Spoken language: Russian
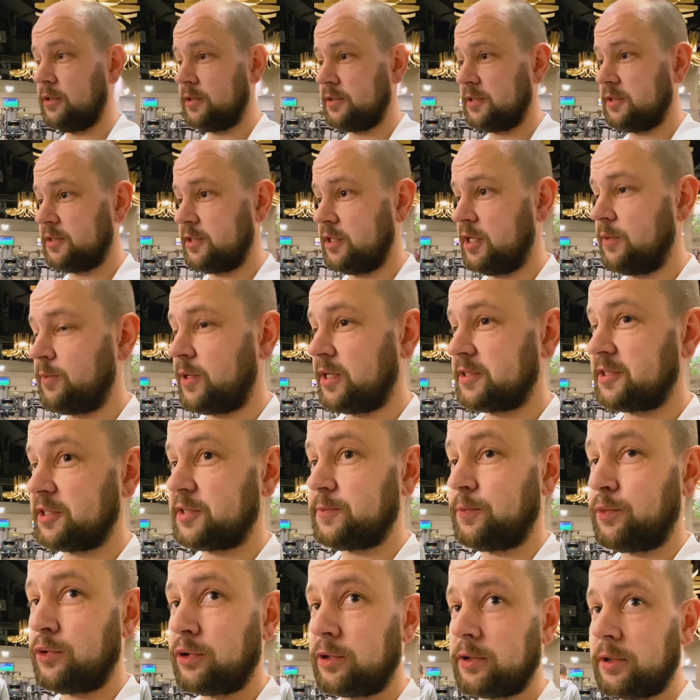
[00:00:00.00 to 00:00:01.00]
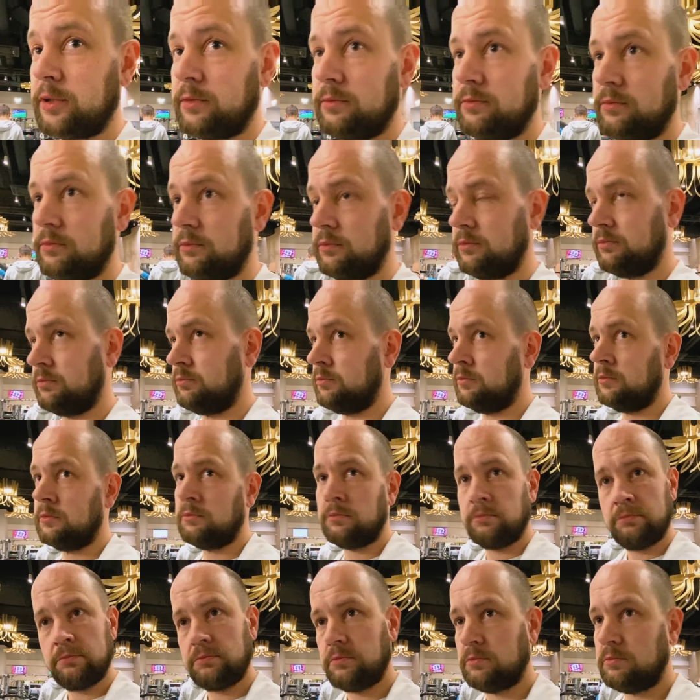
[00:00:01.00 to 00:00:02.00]
заниматься спортом,
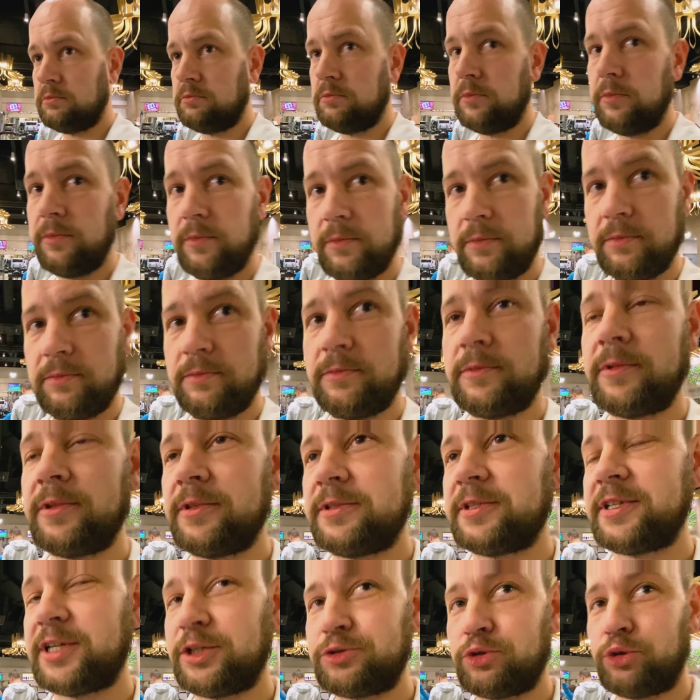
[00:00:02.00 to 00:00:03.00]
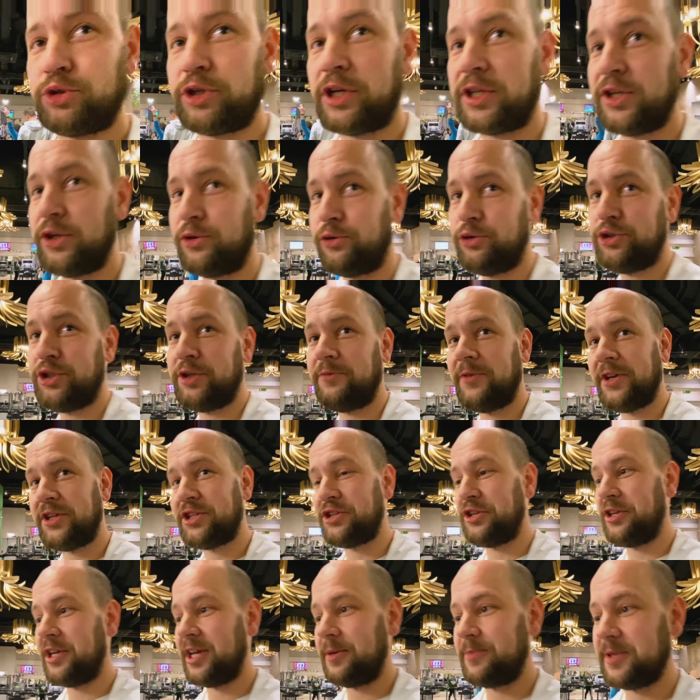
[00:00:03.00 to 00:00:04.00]
скажу шокирующие
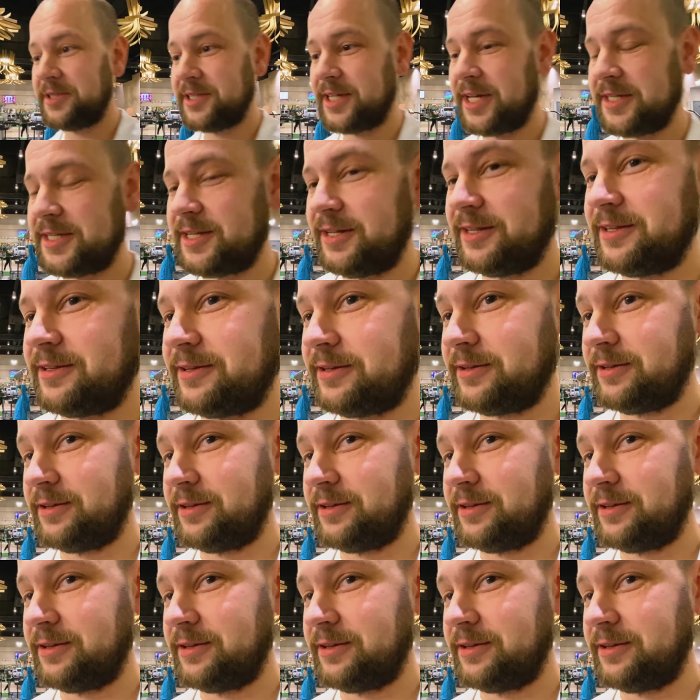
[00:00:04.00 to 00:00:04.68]
вещи, не обязательно.